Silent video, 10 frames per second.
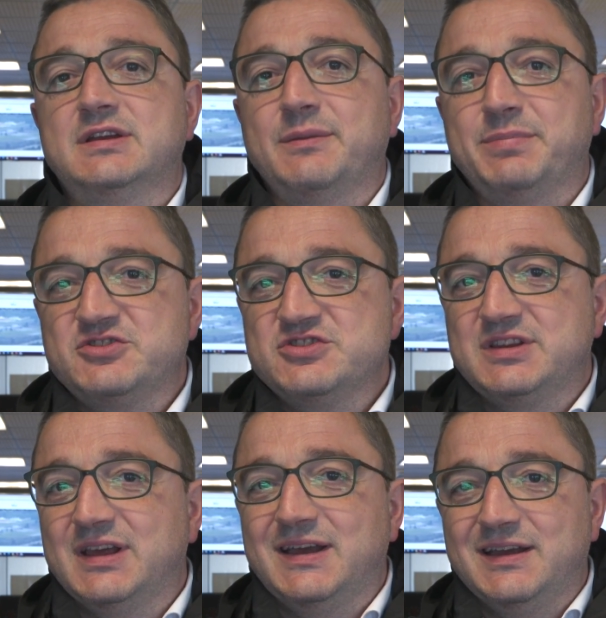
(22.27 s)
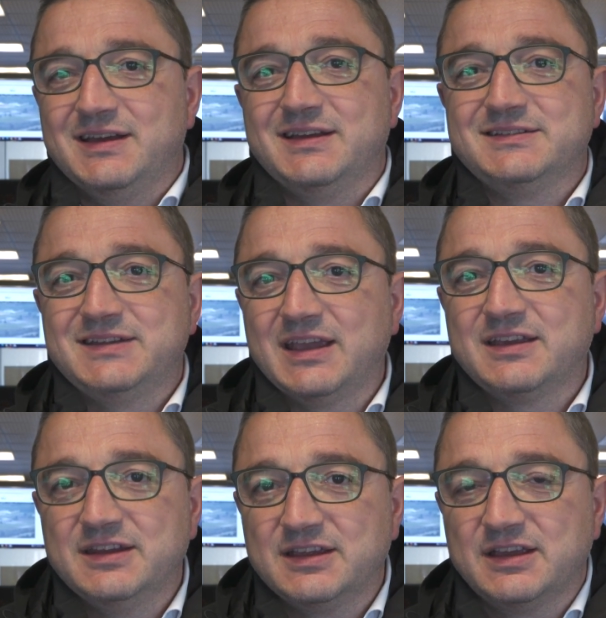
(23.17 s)
capacità
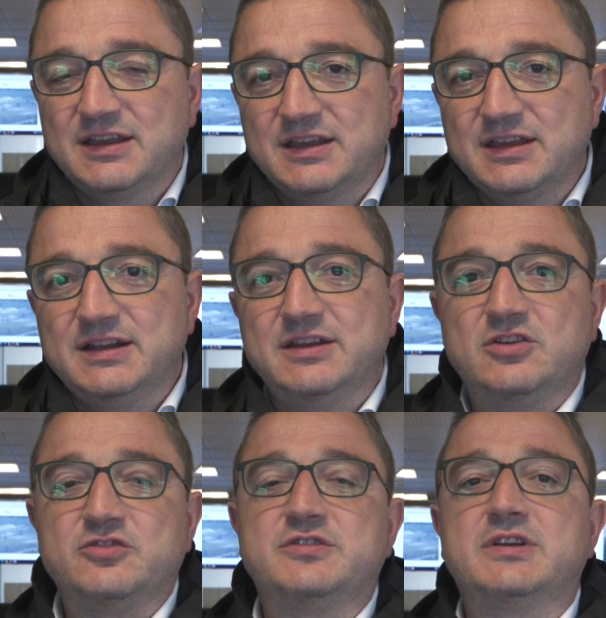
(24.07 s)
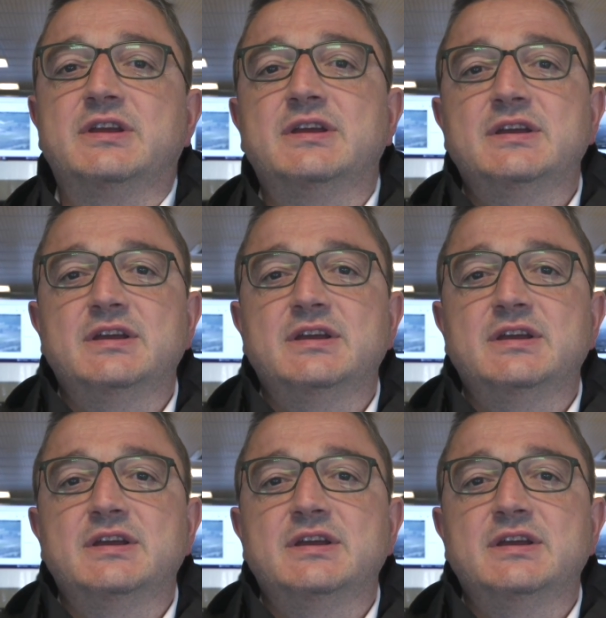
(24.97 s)
tecniche e le nostre,